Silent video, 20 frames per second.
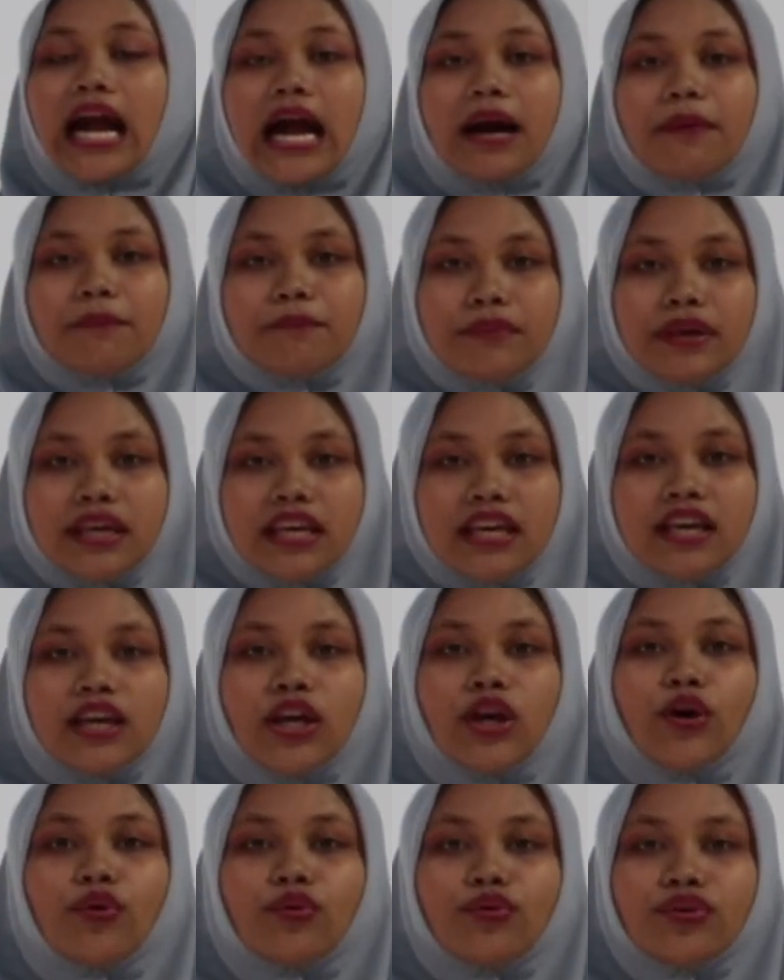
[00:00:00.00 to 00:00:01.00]
kambing,
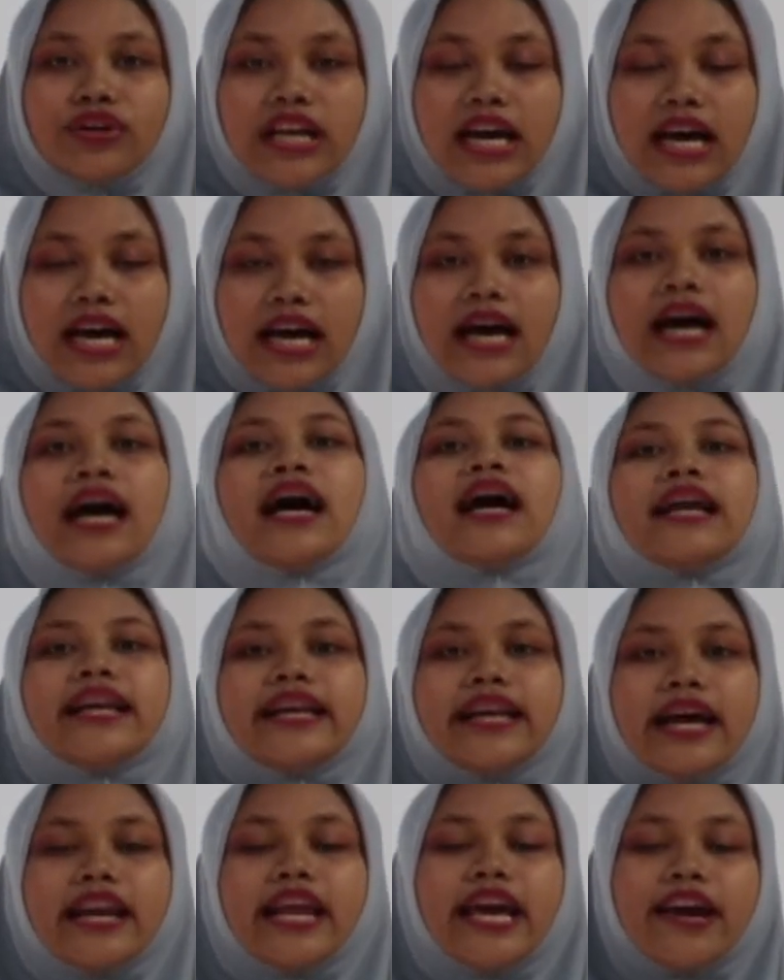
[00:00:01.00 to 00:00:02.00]
kuda,
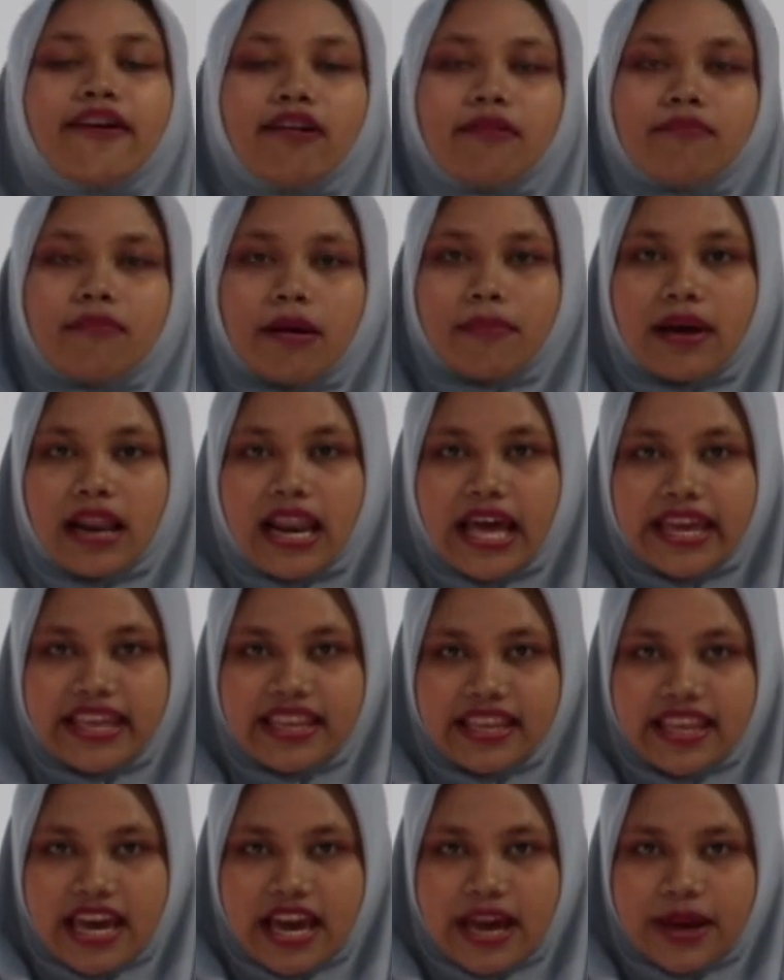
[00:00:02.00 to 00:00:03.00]
dan hewan mama
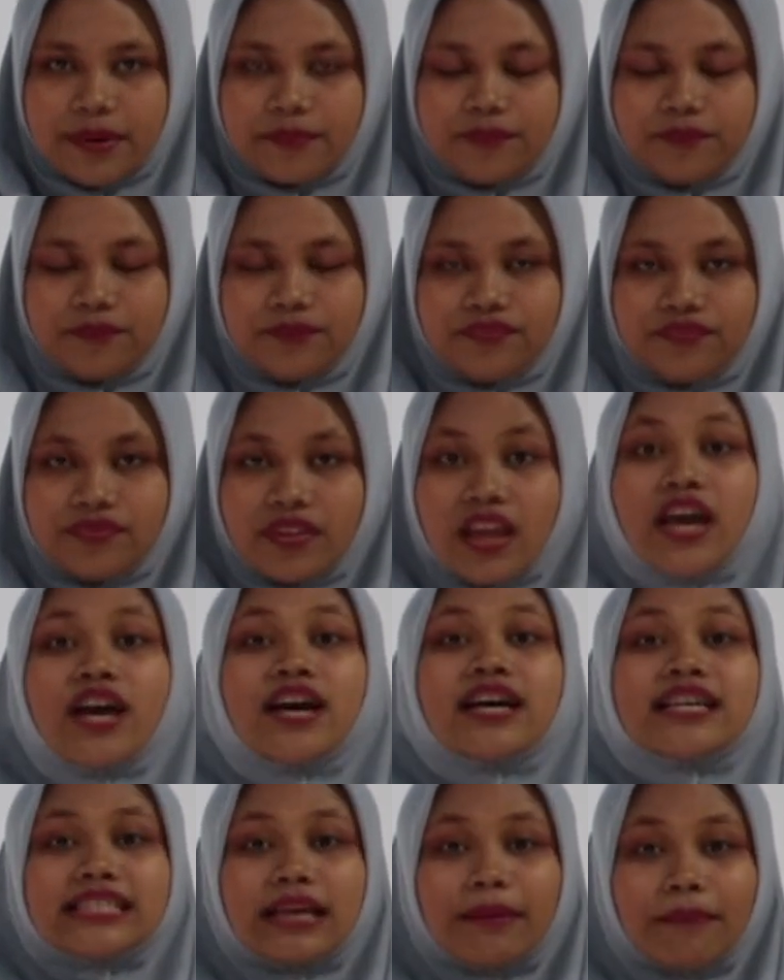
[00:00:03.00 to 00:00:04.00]
lainnya.
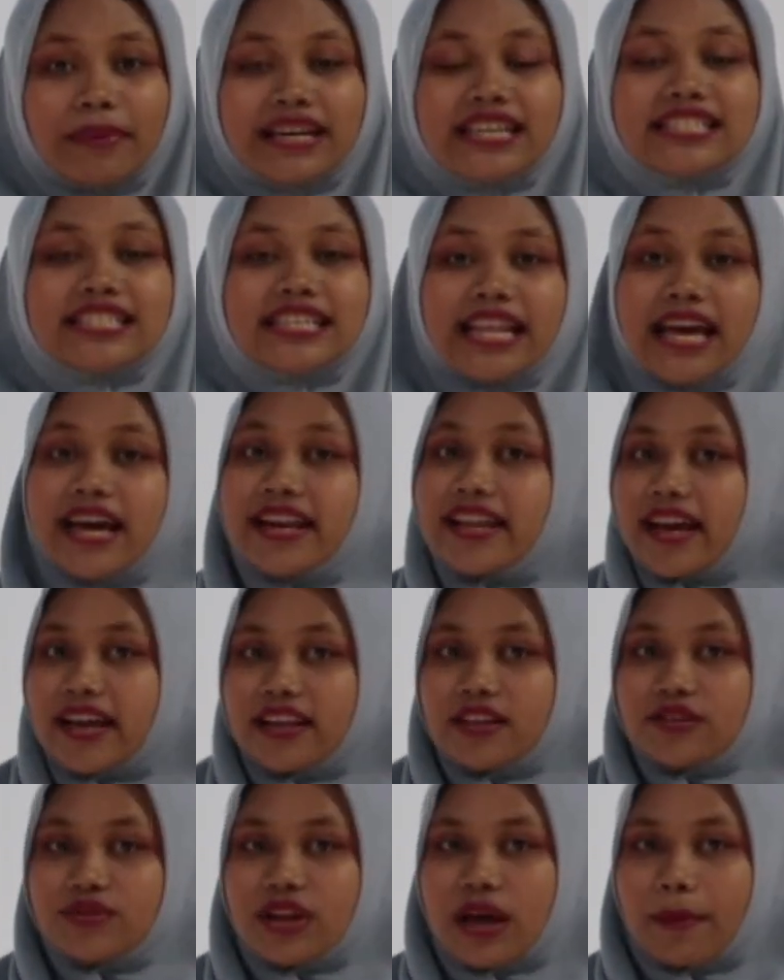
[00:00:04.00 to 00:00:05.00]
Sampai di sini
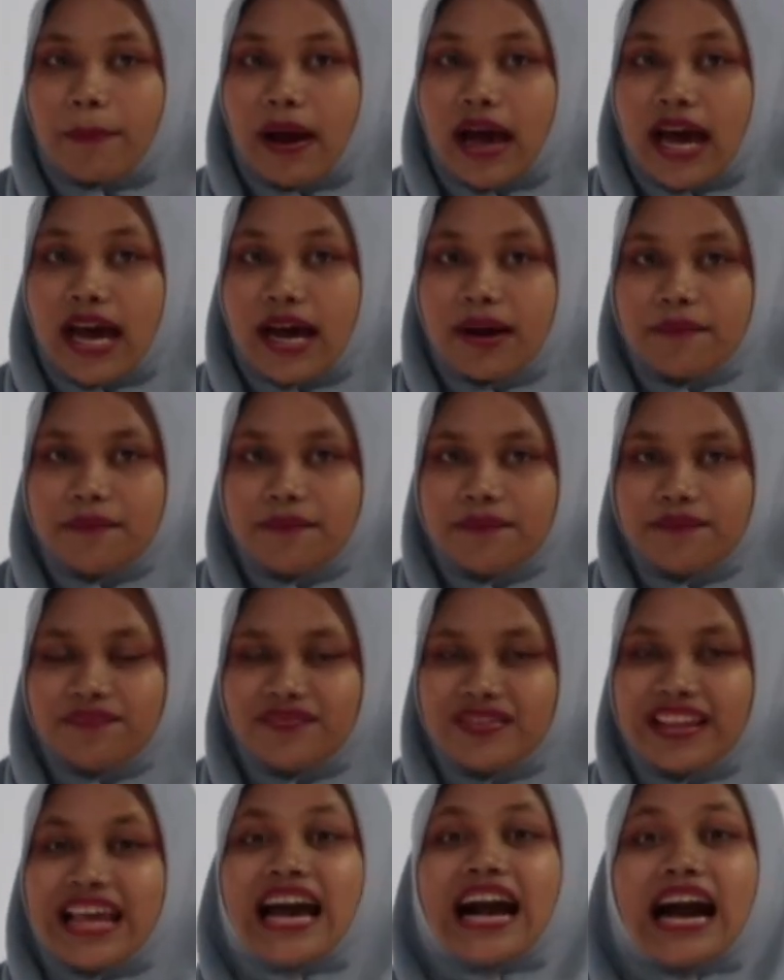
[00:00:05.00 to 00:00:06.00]
adik-adik sudah paham?
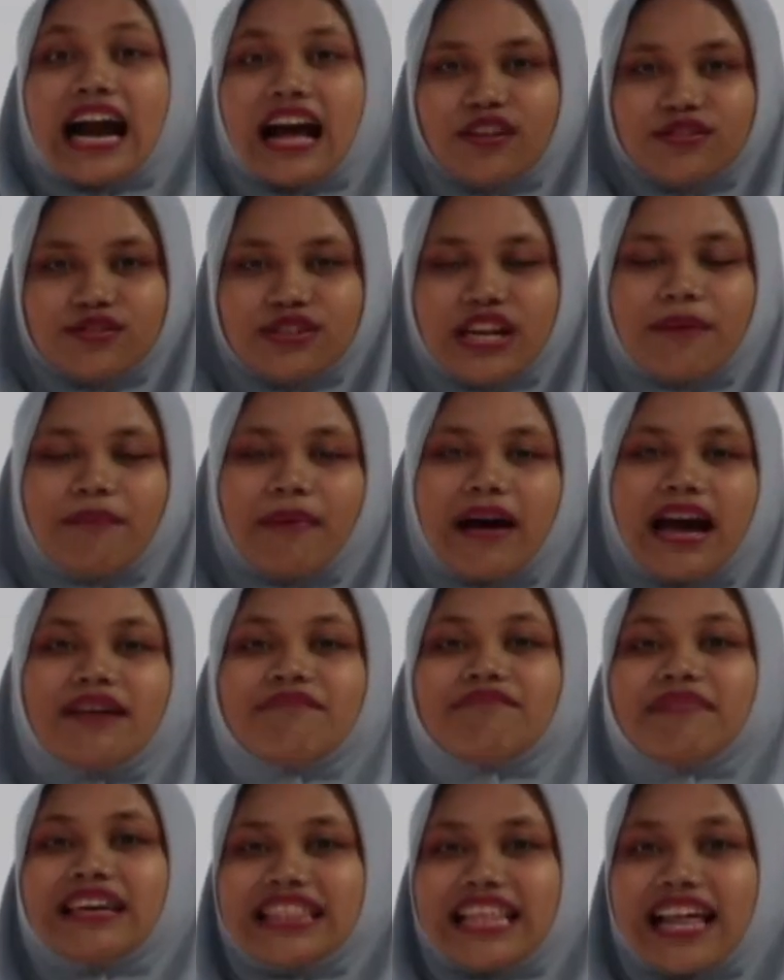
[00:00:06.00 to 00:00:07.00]
Kalau sudah
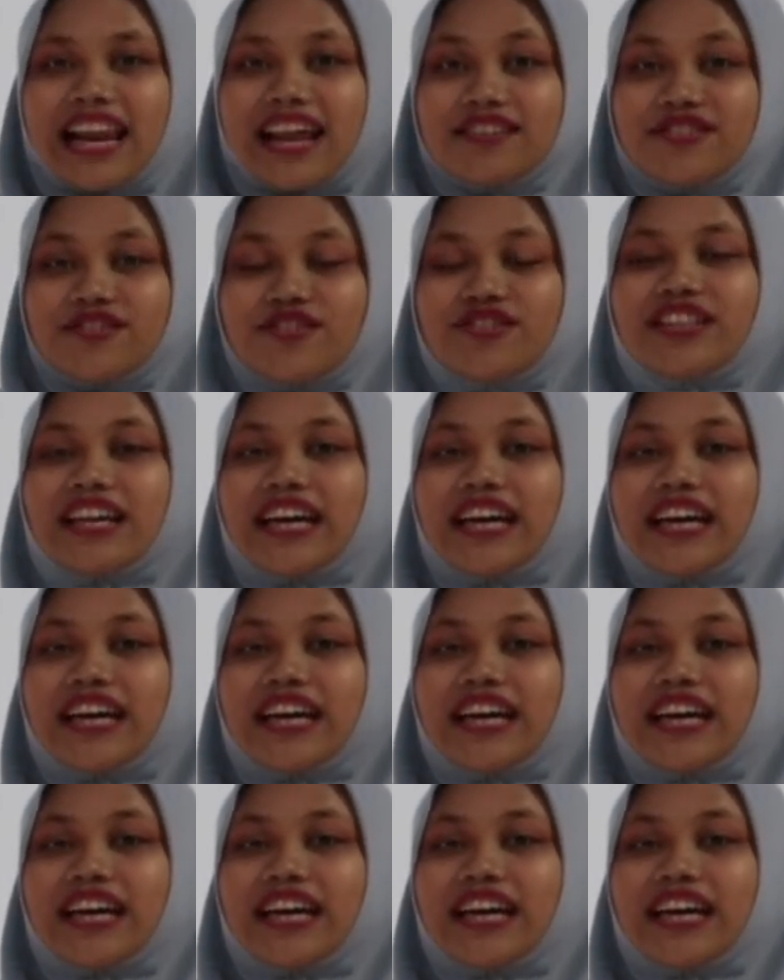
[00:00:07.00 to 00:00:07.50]
paham, kita lanjut